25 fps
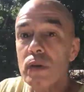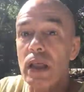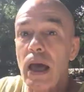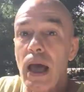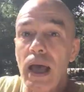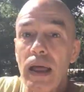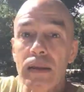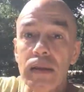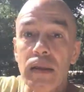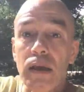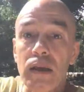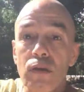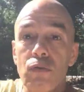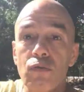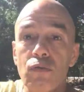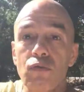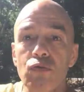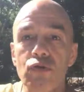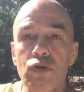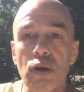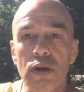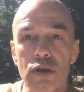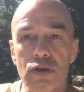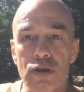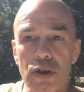nada
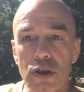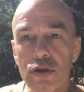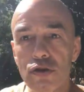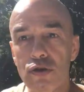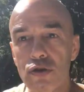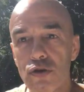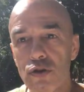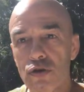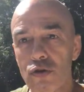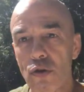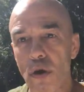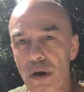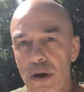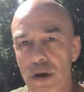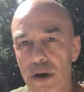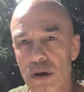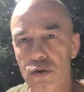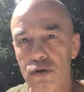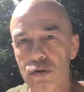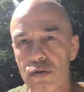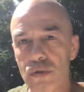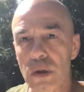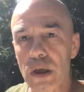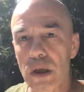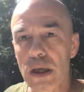nos registros
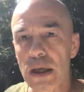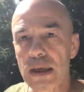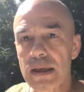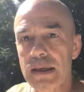históricos.